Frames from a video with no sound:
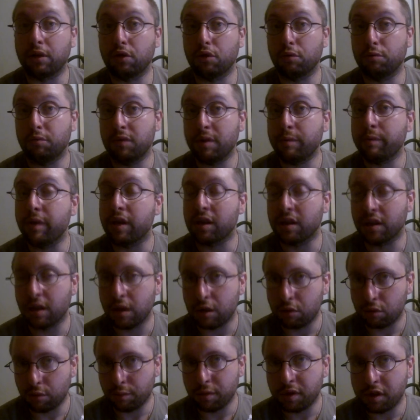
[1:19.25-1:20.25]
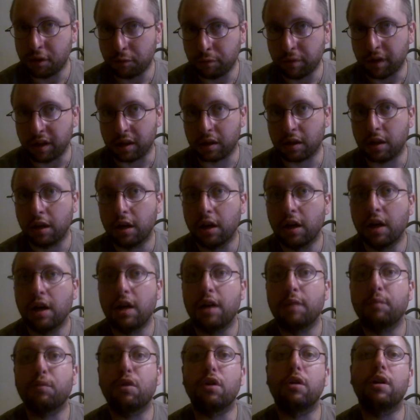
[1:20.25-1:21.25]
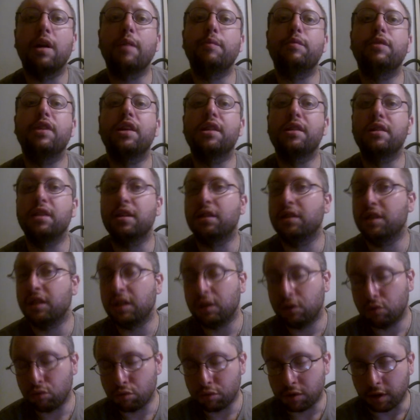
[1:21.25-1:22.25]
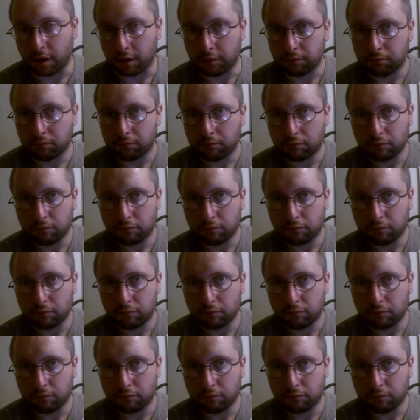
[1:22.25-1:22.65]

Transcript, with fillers: que mes bassins soient mis en place. Problème d'esthétique, tout ça.